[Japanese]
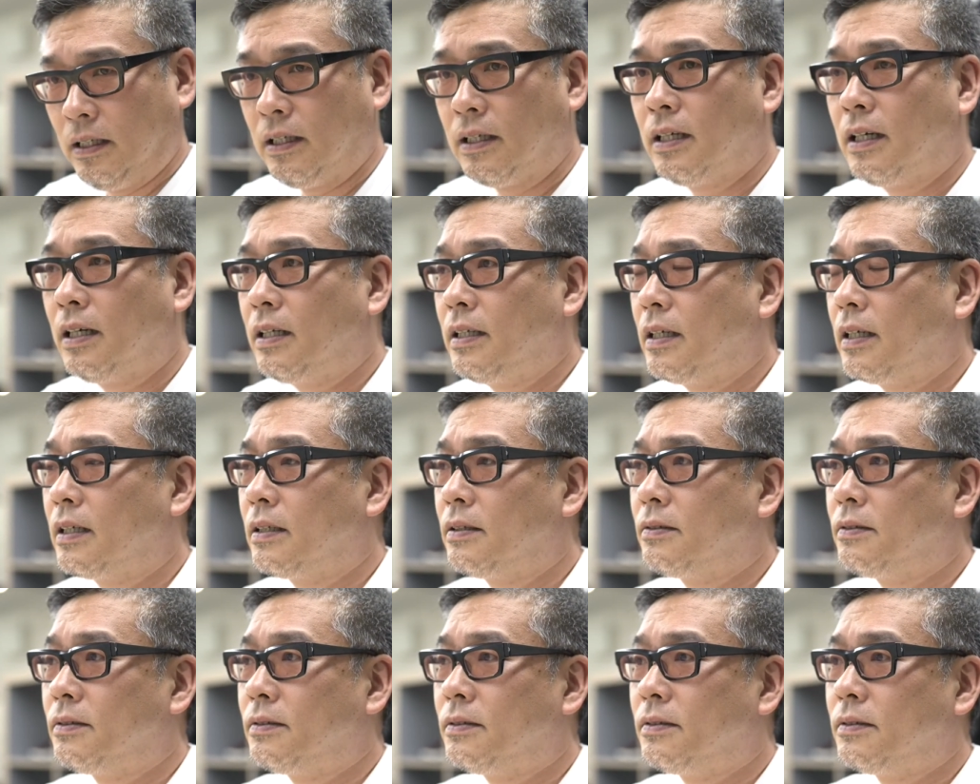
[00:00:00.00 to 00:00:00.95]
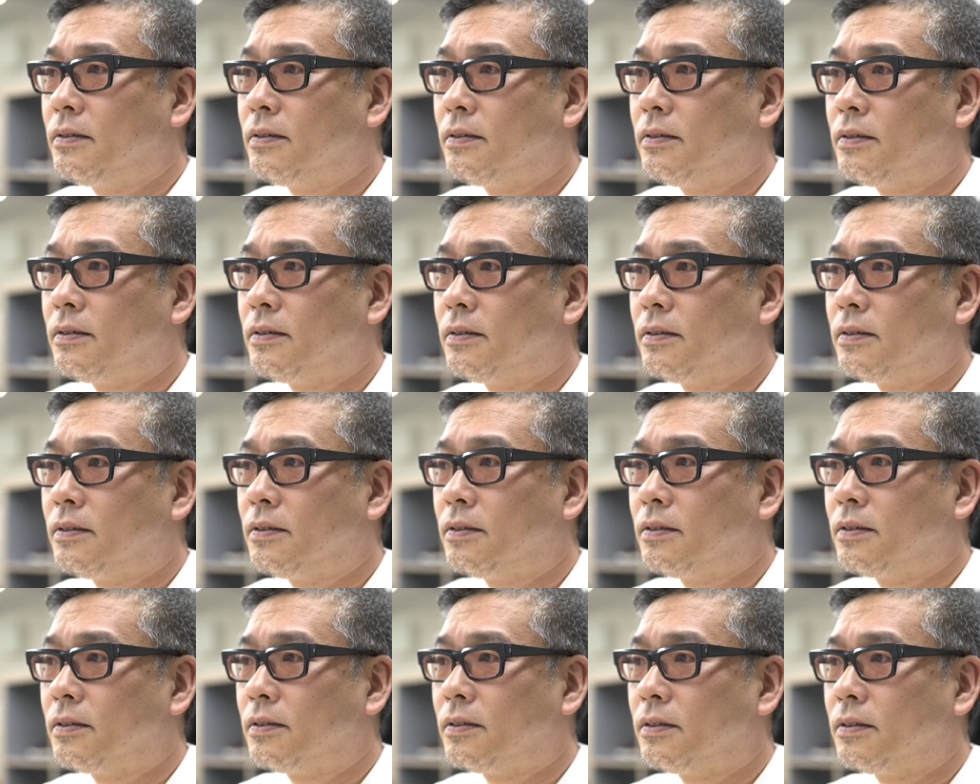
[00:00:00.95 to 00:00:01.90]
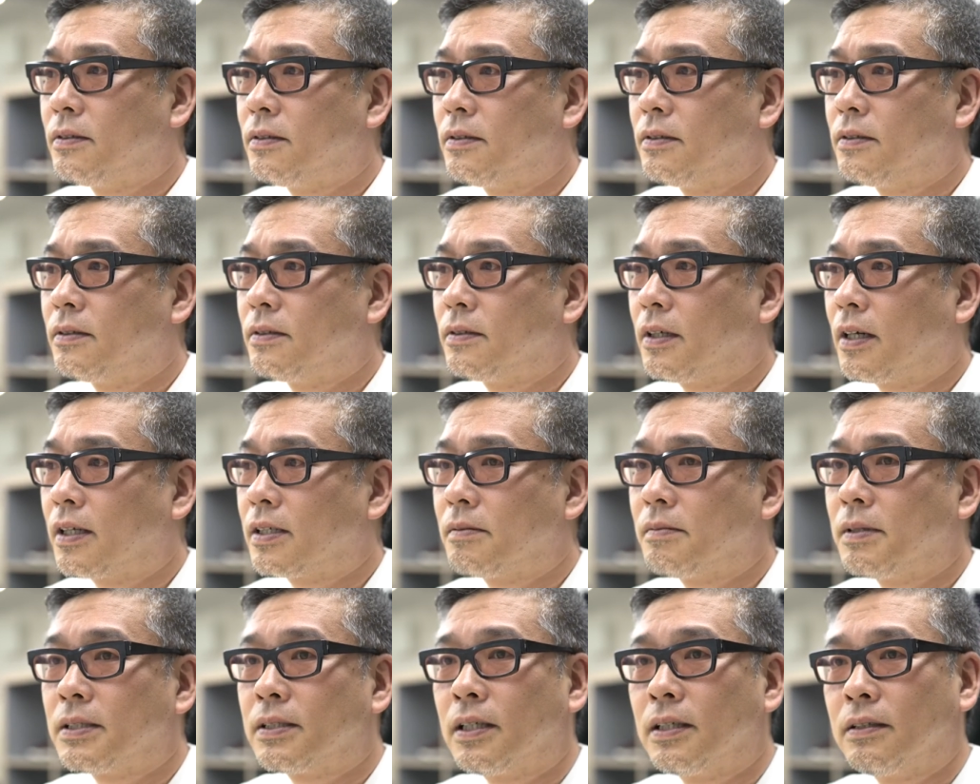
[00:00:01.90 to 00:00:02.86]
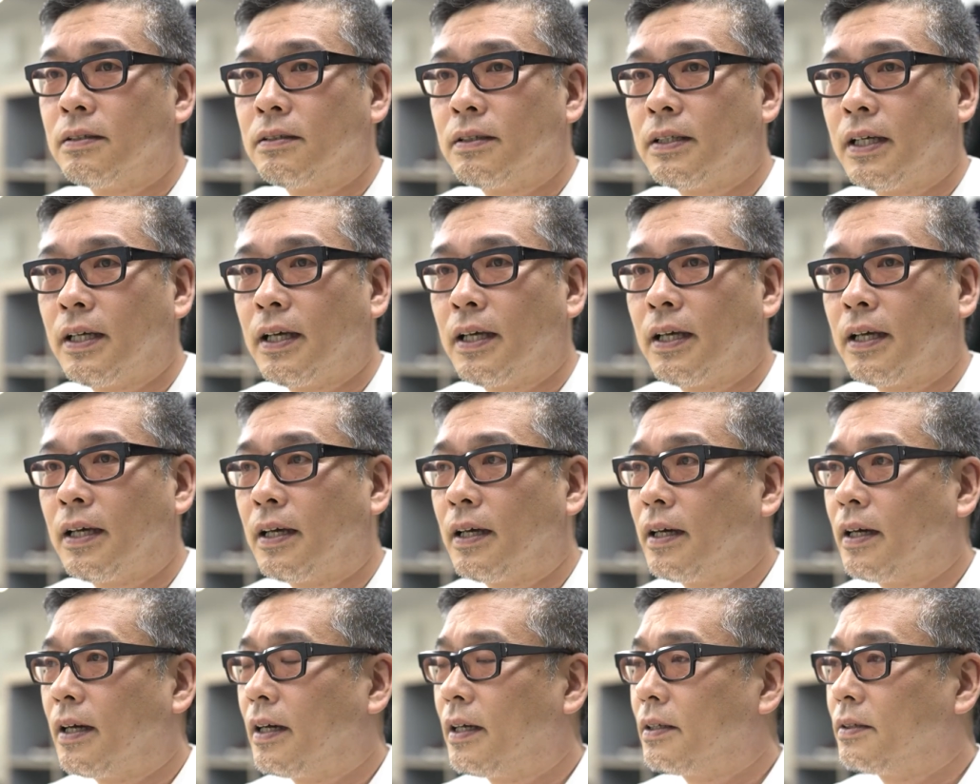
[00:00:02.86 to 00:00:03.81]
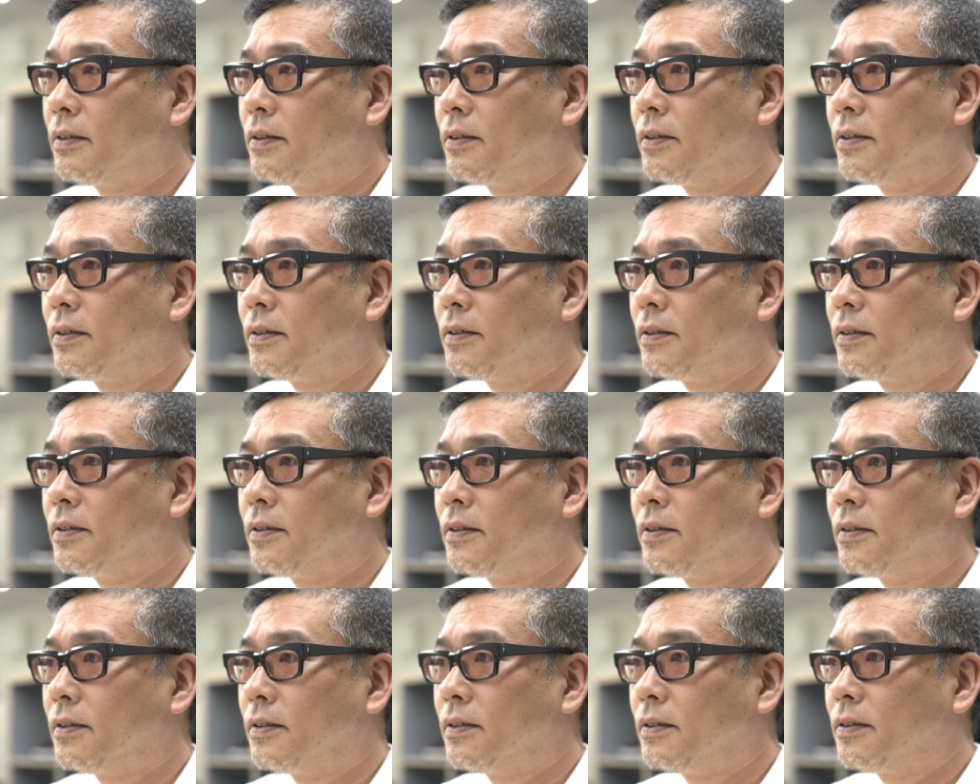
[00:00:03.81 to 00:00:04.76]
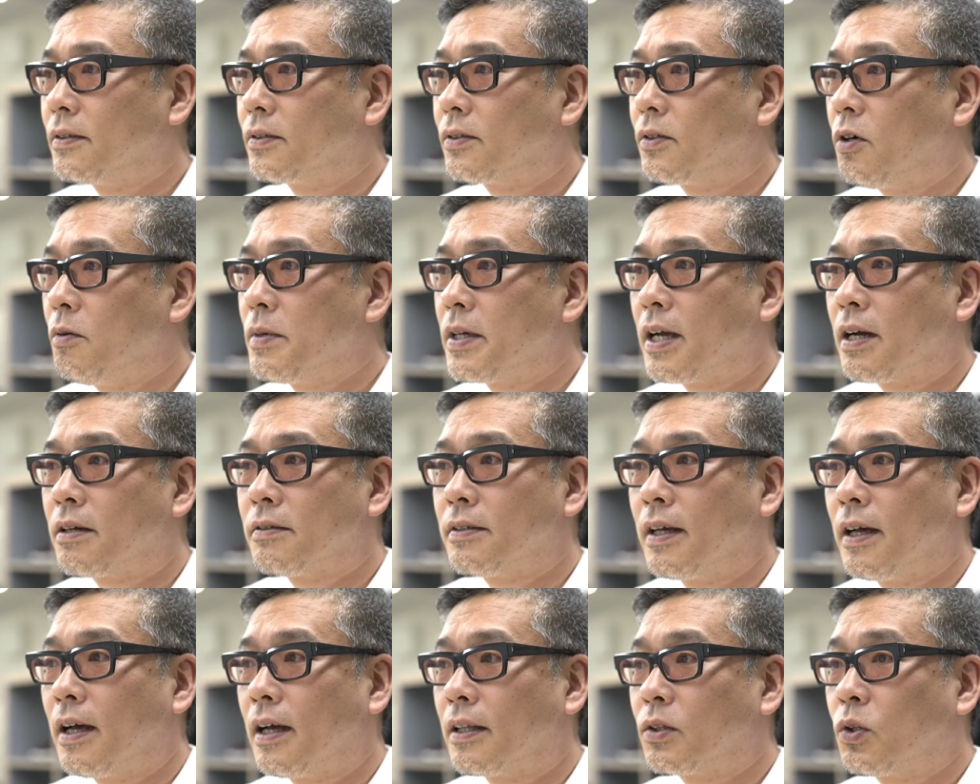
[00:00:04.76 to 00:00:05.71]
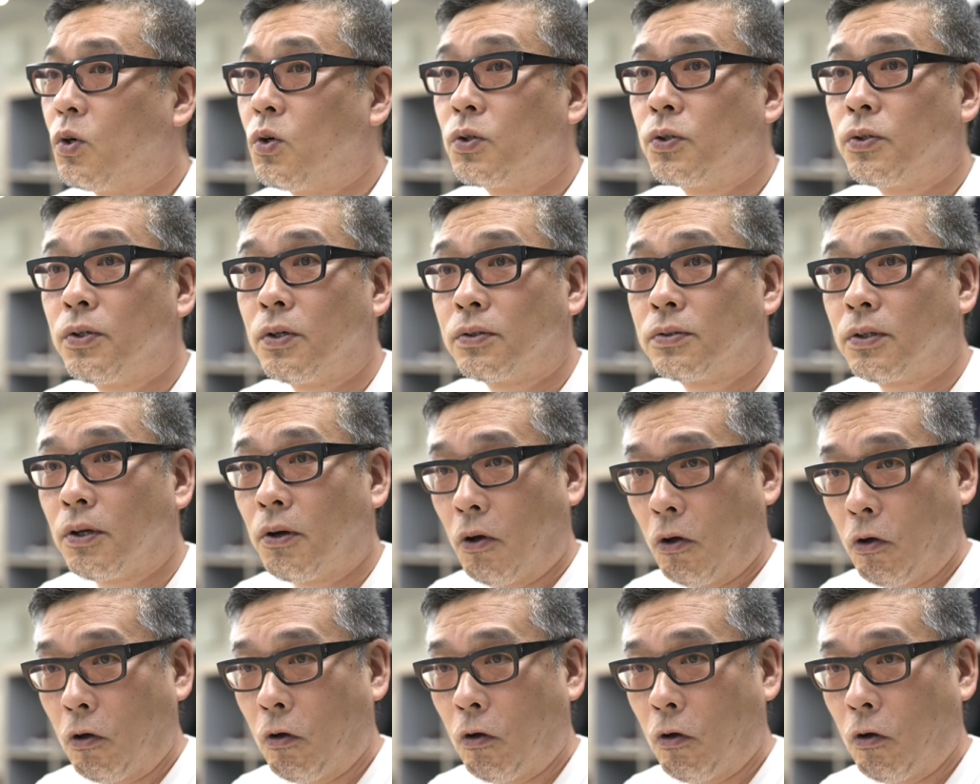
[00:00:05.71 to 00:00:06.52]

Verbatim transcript: やはりあのー高島さんのね、んあのーコミカルなトーク力と